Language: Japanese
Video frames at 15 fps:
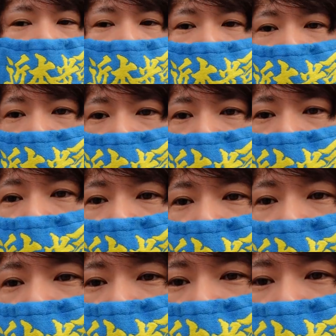背番号
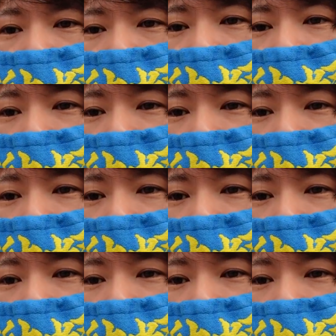初級初級